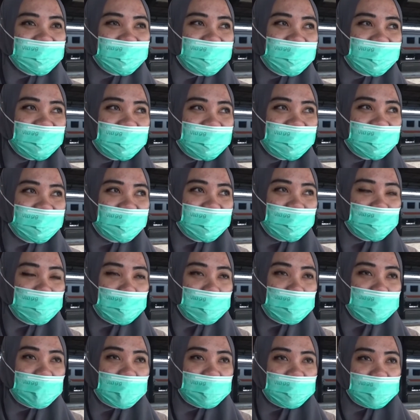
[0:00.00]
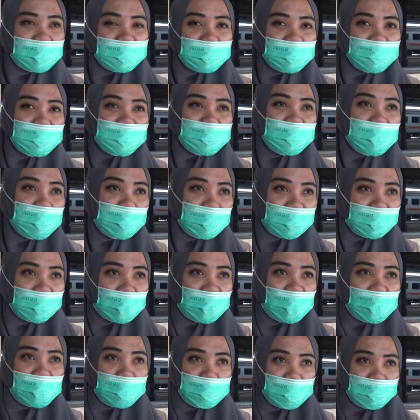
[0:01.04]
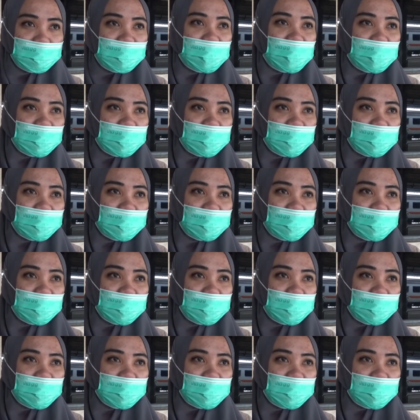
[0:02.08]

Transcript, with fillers: e, pembatasannya sampai tanggal 18